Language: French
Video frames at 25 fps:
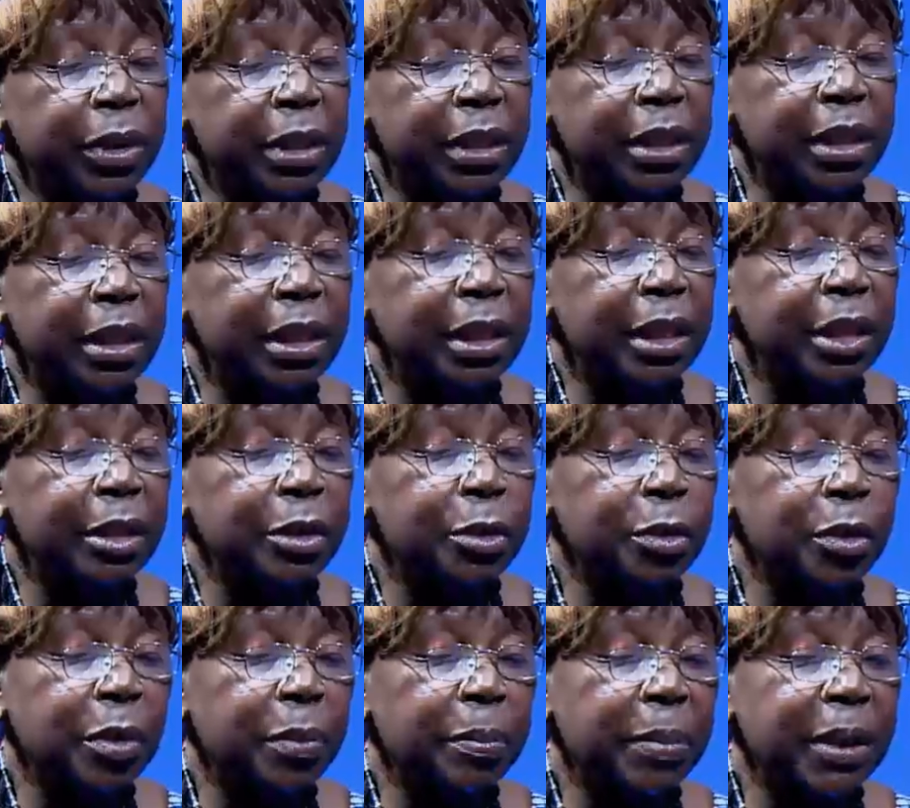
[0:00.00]
aussi
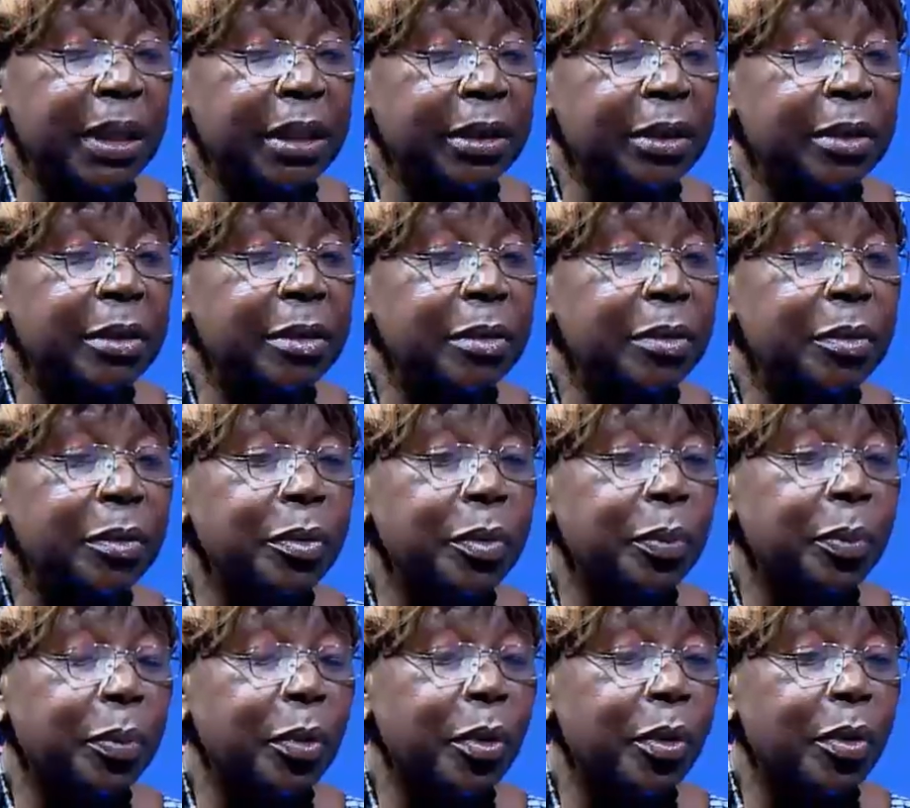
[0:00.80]
les hommes, parce que
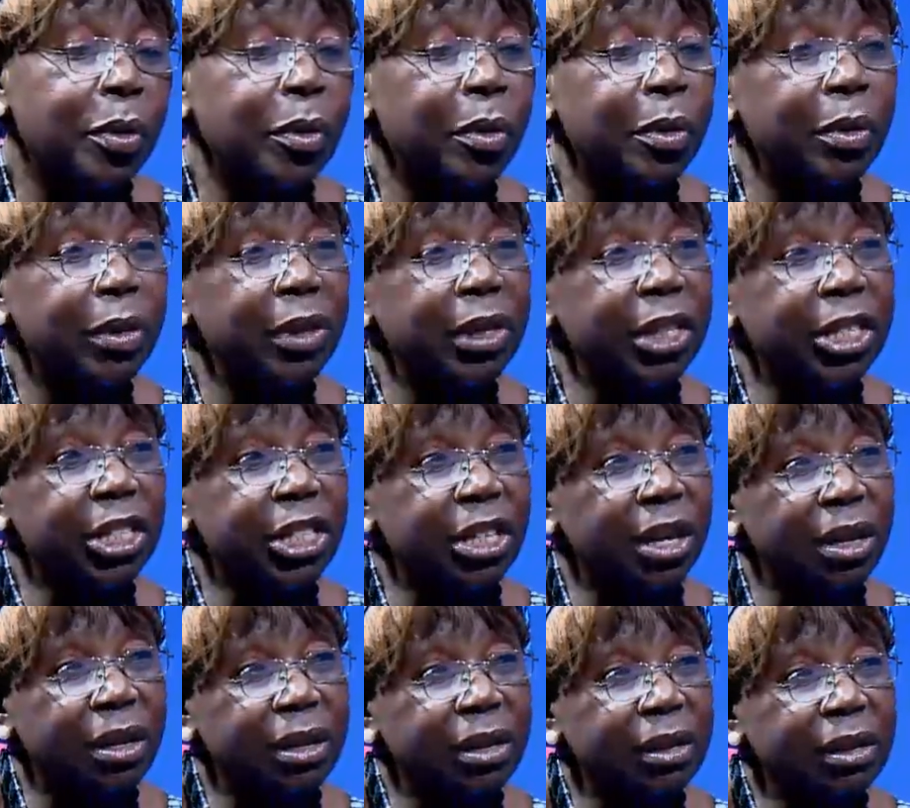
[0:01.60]
nous prenons les
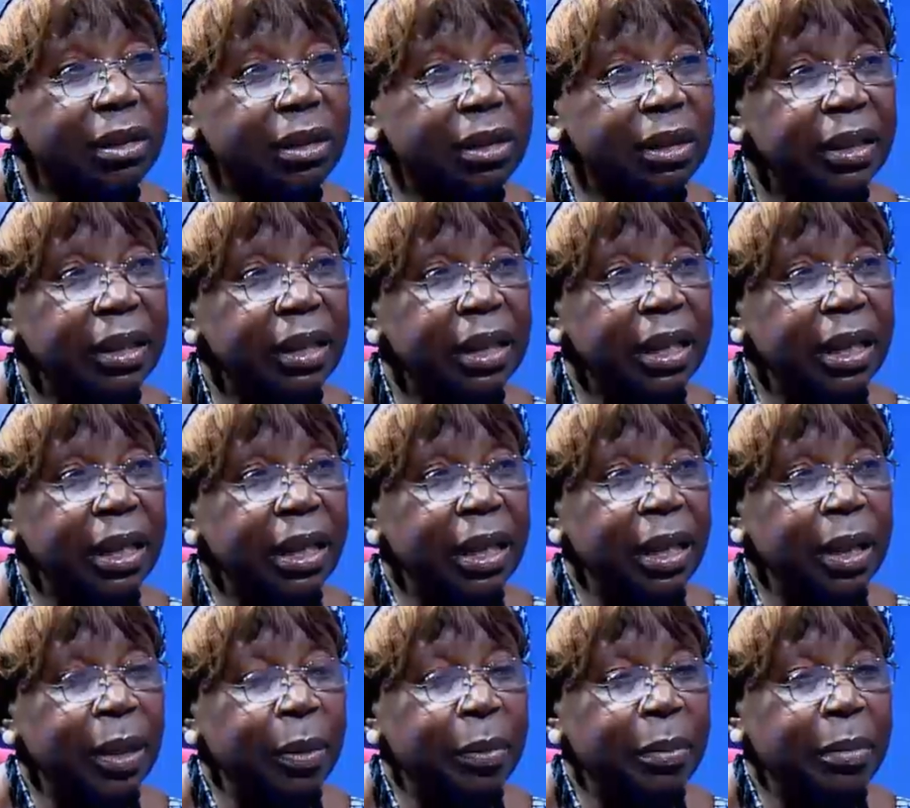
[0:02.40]
genres
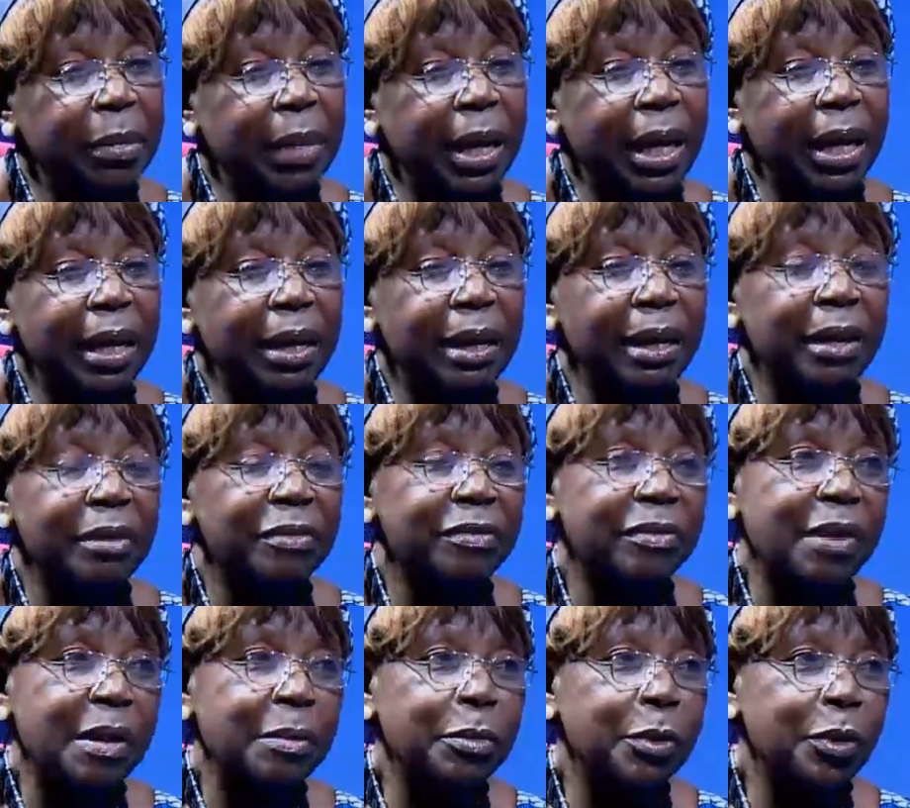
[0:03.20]
mais les
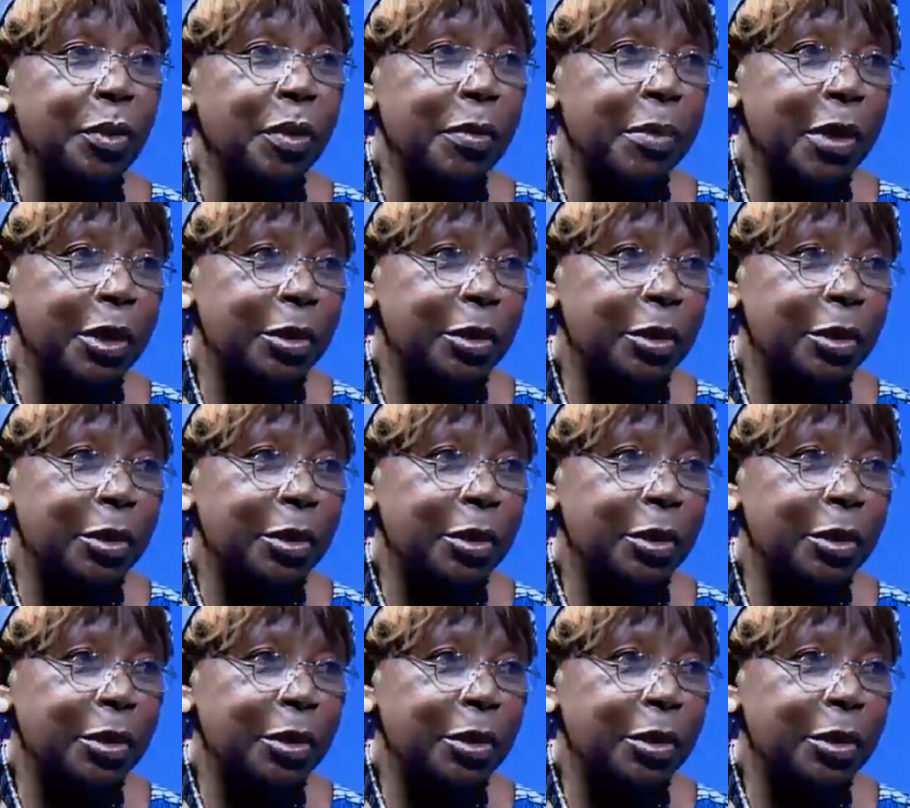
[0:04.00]
femmes sont